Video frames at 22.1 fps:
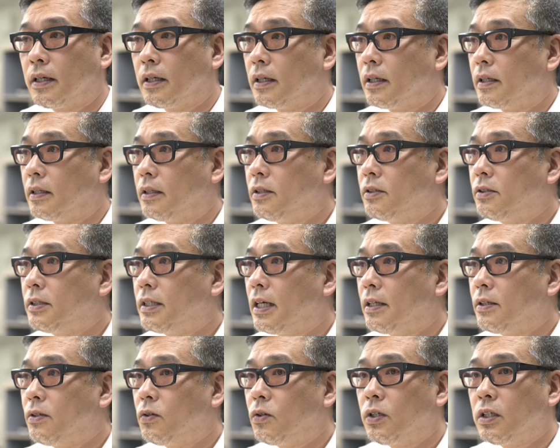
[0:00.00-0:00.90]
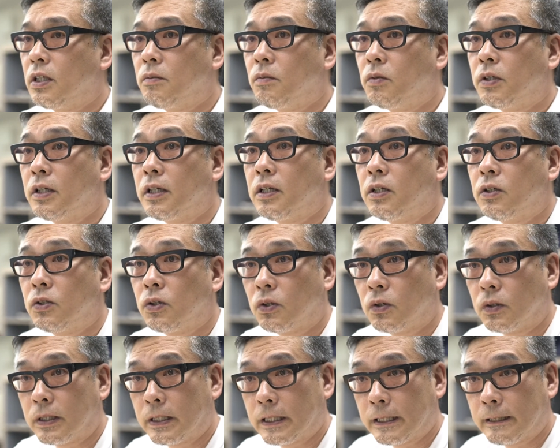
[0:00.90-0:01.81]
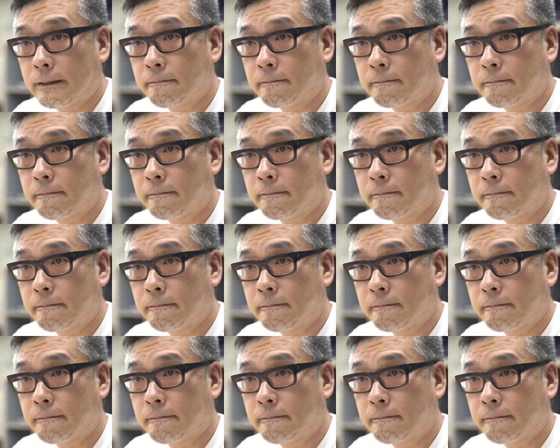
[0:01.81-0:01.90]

えー、いつ何時でもできるように